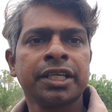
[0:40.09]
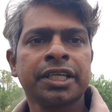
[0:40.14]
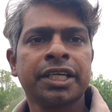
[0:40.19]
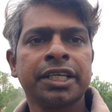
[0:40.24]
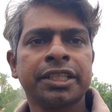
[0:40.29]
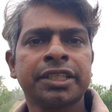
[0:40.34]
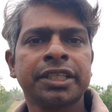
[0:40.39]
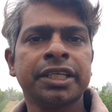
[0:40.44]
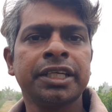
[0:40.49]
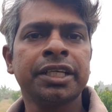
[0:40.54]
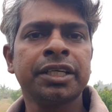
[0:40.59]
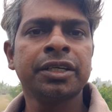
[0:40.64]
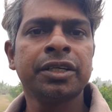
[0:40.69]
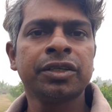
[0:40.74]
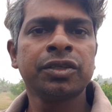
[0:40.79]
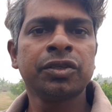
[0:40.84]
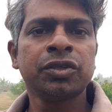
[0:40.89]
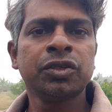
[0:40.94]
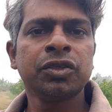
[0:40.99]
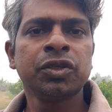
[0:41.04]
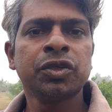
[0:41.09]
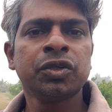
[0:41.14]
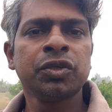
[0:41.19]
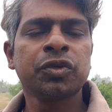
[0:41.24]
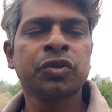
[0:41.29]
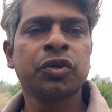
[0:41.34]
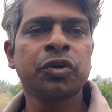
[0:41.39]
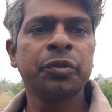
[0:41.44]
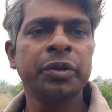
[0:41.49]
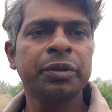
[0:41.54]
খেতে
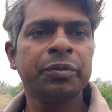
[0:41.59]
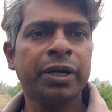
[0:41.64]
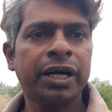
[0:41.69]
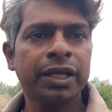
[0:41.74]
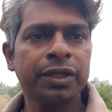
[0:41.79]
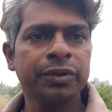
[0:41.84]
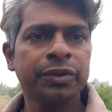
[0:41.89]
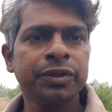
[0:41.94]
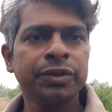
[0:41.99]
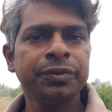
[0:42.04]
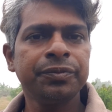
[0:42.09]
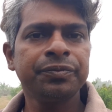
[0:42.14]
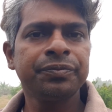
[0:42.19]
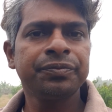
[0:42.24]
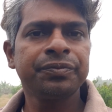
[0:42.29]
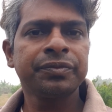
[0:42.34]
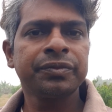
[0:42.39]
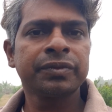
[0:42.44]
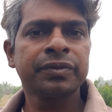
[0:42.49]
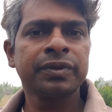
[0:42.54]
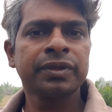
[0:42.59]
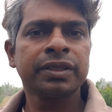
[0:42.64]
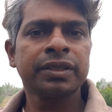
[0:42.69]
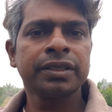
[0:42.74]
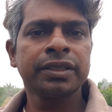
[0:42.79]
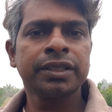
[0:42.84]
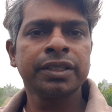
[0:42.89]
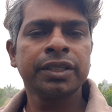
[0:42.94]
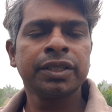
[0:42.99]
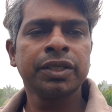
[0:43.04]
খুবই ভালো
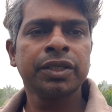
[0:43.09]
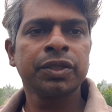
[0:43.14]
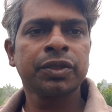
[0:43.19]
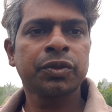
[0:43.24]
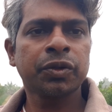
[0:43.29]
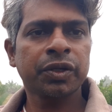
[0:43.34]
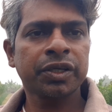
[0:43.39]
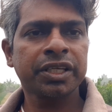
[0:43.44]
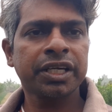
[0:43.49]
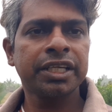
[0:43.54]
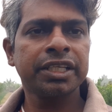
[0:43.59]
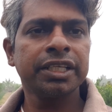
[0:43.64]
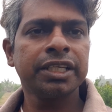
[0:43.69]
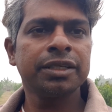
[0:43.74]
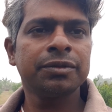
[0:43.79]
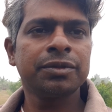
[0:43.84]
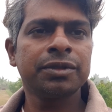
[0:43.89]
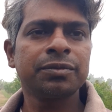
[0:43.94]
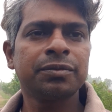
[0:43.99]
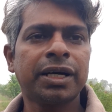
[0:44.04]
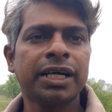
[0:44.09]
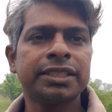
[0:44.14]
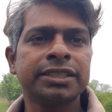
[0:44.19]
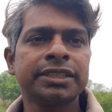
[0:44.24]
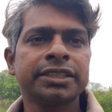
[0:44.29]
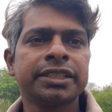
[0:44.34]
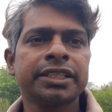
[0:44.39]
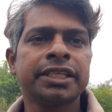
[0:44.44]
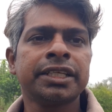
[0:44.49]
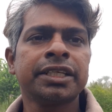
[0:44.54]
তরকারি এবং
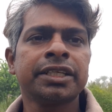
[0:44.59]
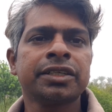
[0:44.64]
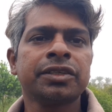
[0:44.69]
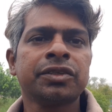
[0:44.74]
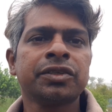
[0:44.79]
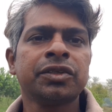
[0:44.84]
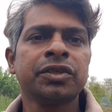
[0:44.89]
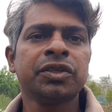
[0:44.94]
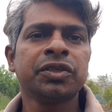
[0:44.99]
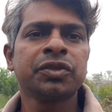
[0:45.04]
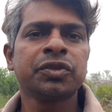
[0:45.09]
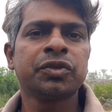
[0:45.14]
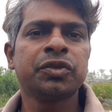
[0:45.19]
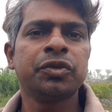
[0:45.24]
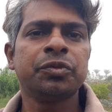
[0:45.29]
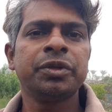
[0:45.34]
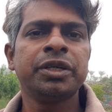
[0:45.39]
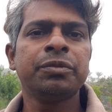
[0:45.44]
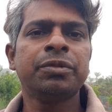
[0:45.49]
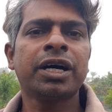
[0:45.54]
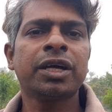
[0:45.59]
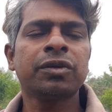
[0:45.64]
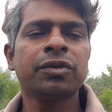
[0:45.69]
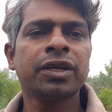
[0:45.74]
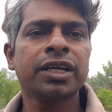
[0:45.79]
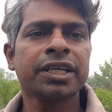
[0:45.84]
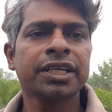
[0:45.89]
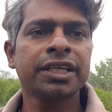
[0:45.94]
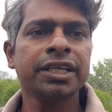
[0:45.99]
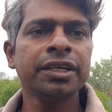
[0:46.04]
ভাজিতে খুবই ভালো
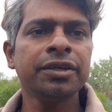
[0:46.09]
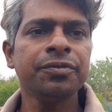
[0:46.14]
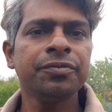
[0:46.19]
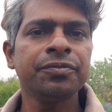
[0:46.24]
লাগে